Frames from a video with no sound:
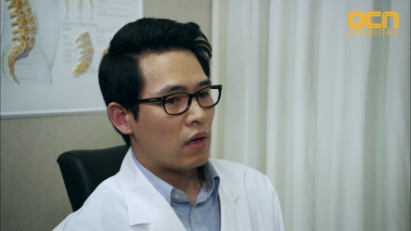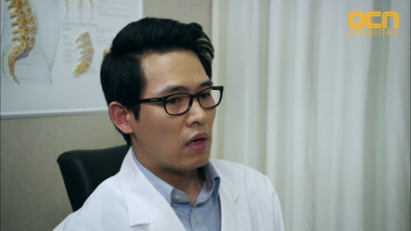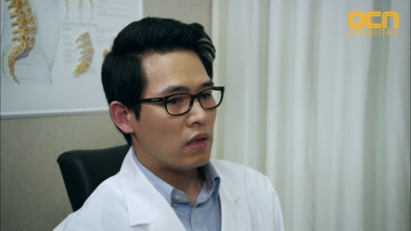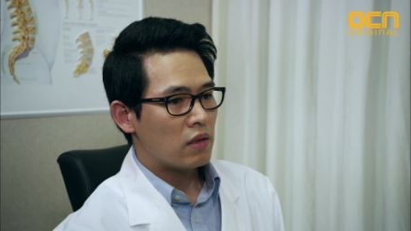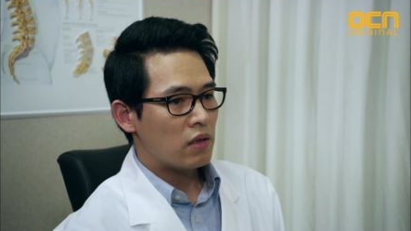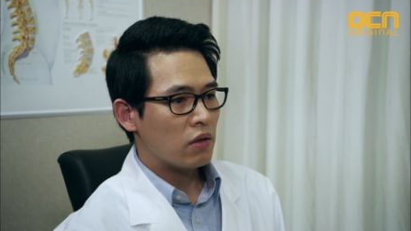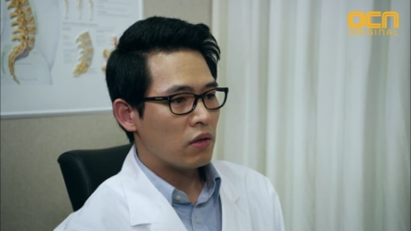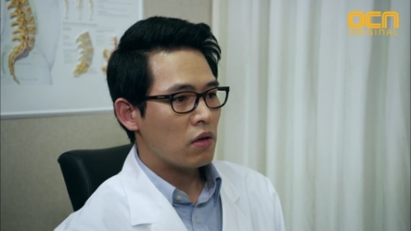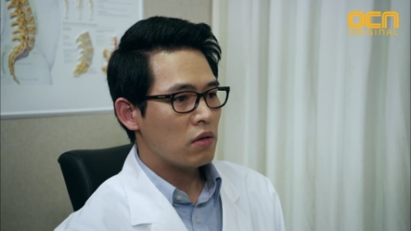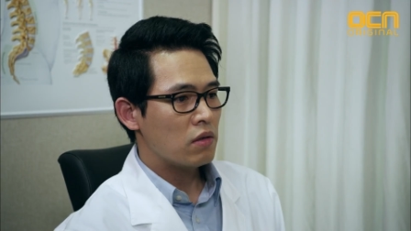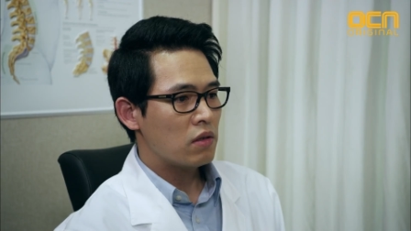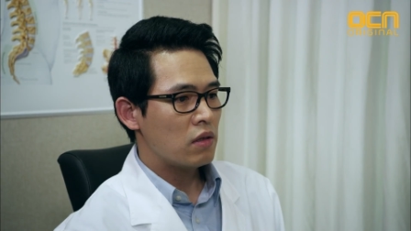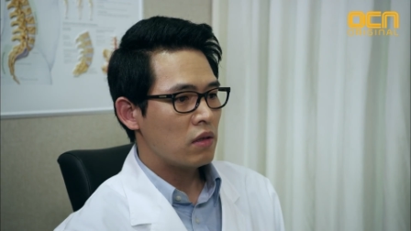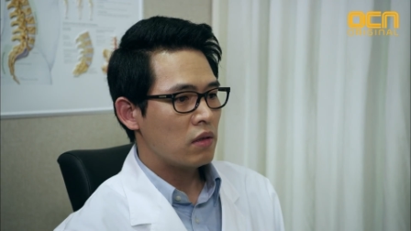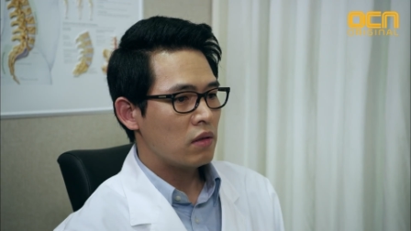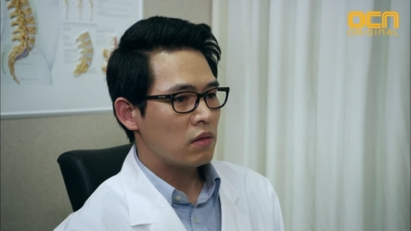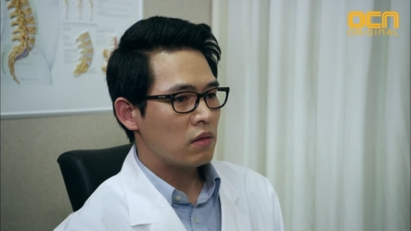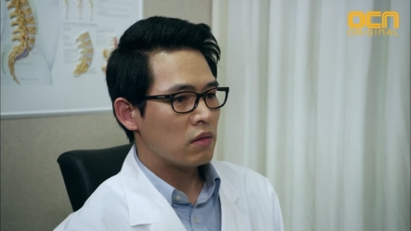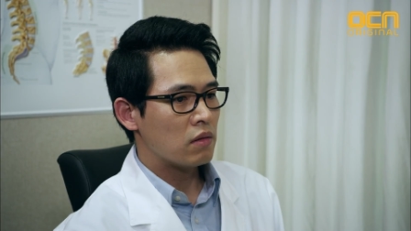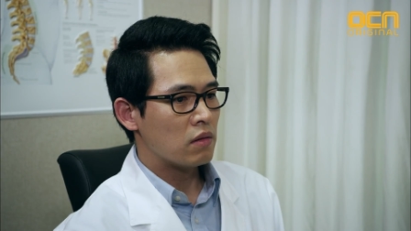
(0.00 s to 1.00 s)
안창현
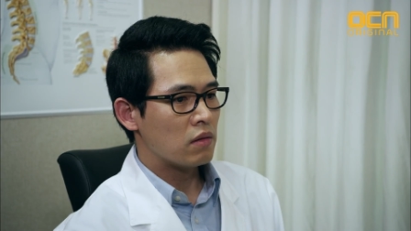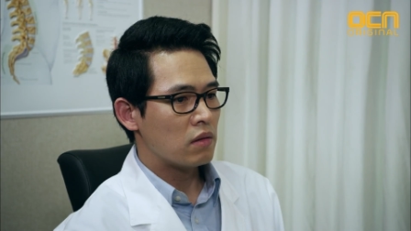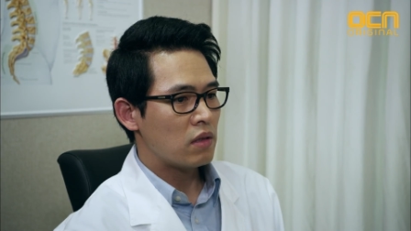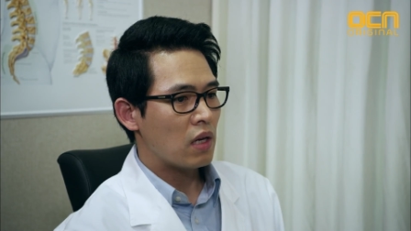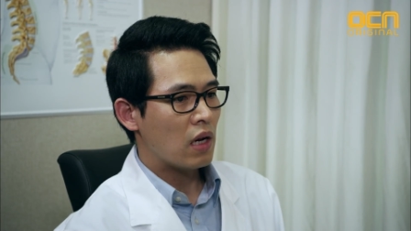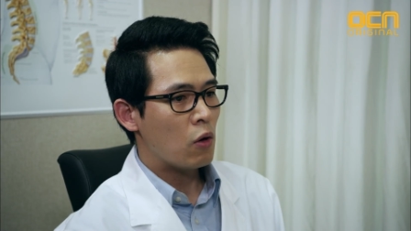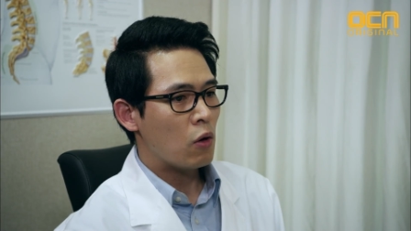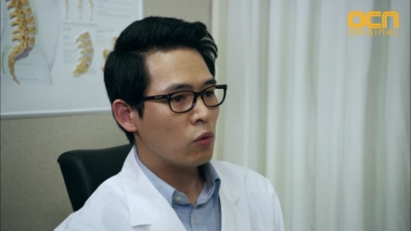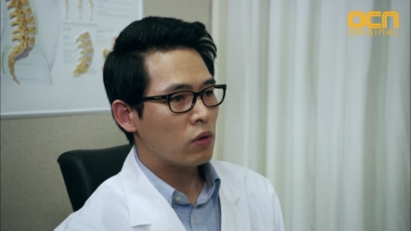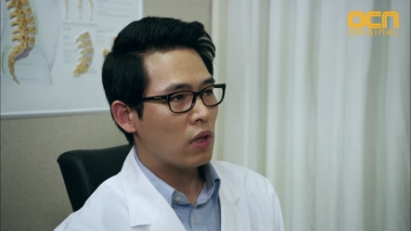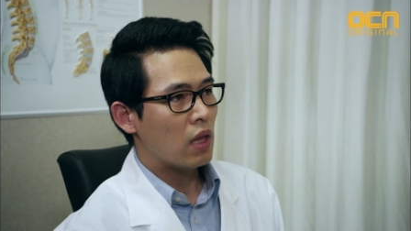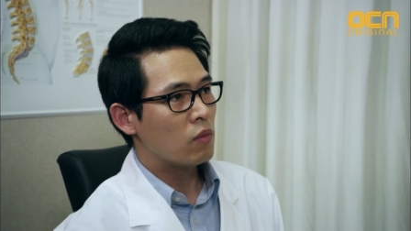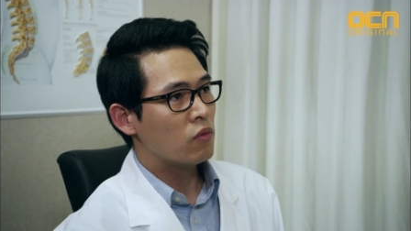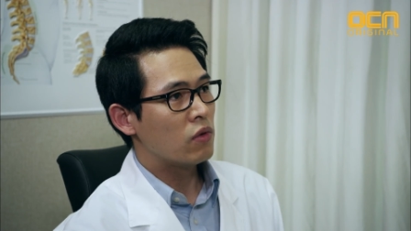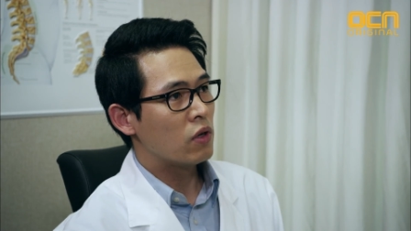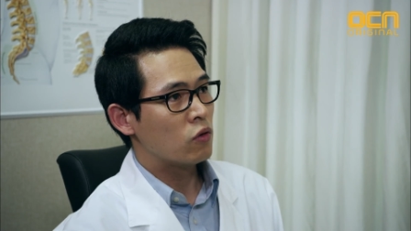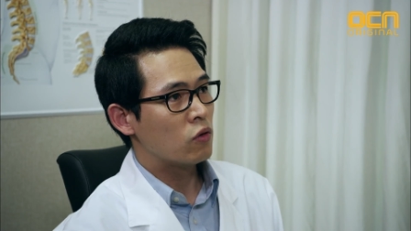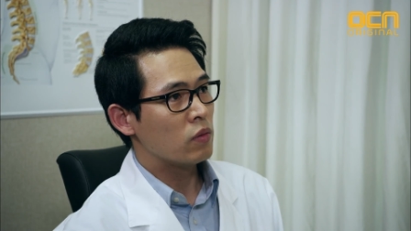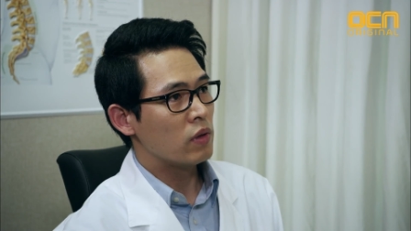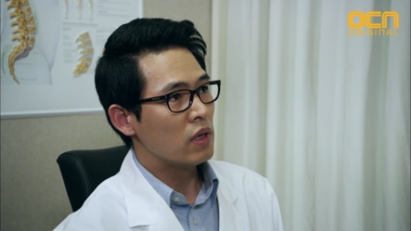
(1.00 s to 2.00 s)
씨는 생활고
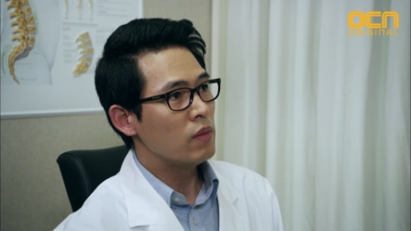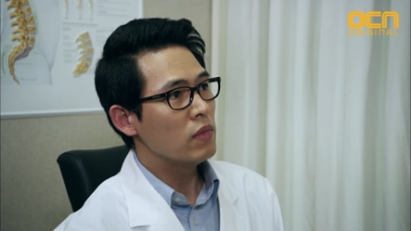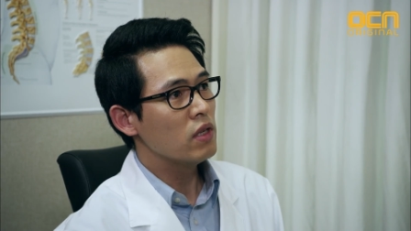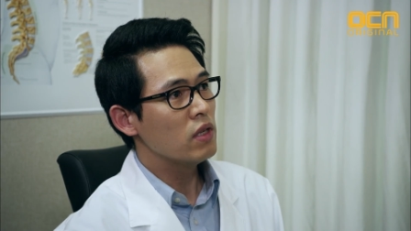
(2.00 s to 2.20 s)
때문에 좀